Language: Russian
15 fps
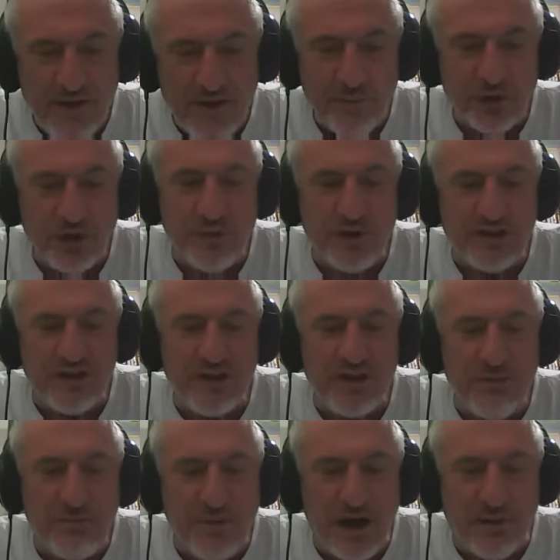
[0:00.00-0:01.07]
Потом назовите
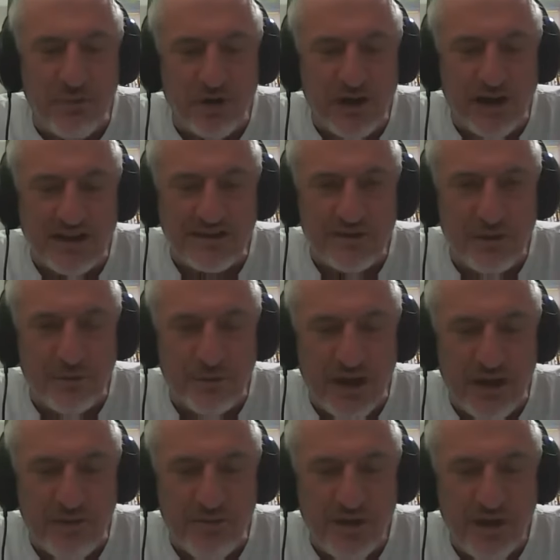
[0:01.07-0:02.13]
маму каждого
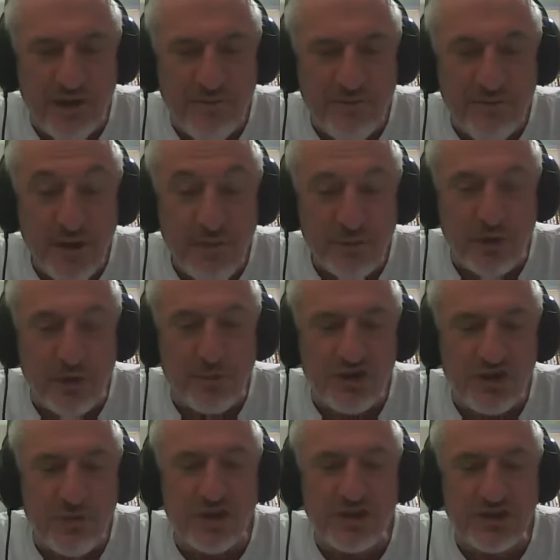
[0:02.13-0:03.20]
племени. Потом,
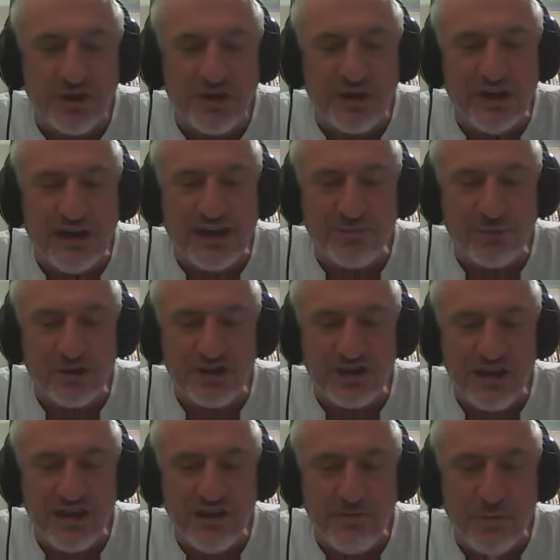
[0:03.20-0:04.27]
почему 40 лет в
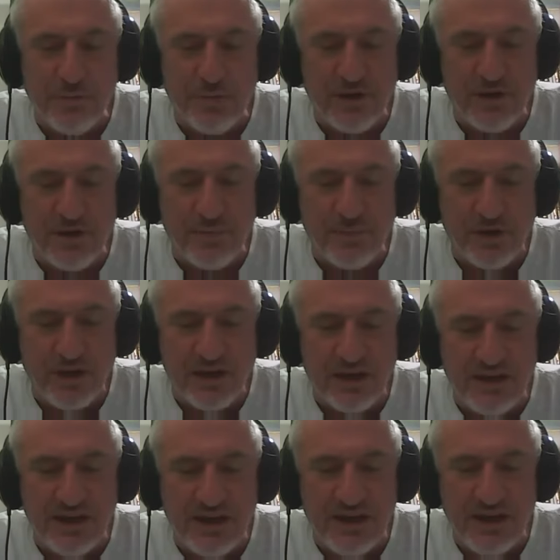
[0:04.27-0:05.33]
пустыне мы про,
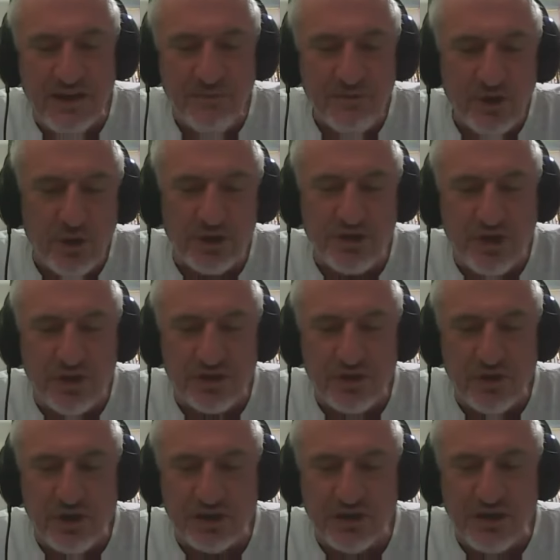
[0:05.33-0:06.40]
проходили, хоть от,
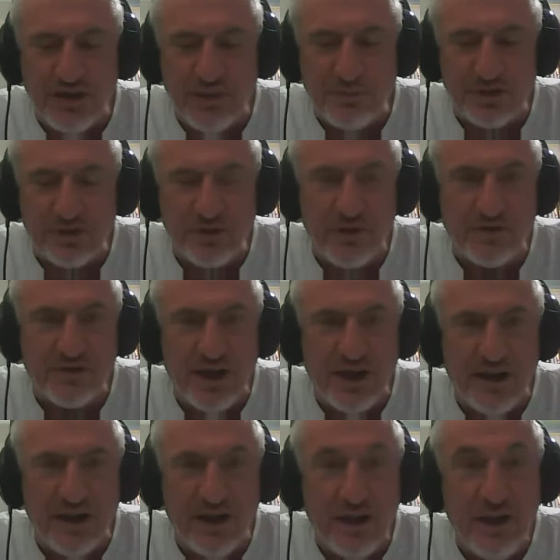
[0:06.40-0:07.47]
от Египта до
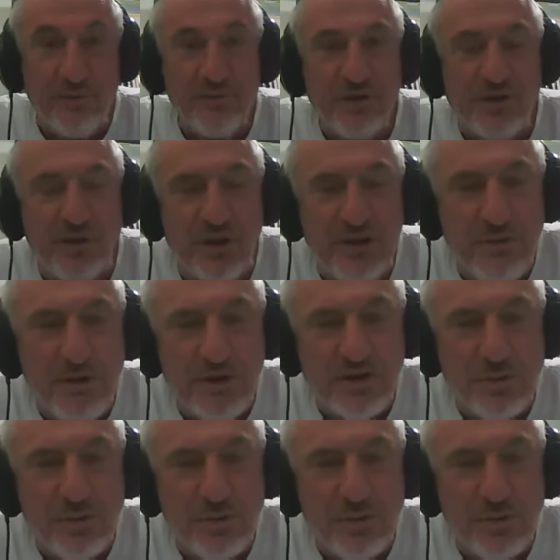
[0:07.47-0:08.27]
Израиля? Сегодня, между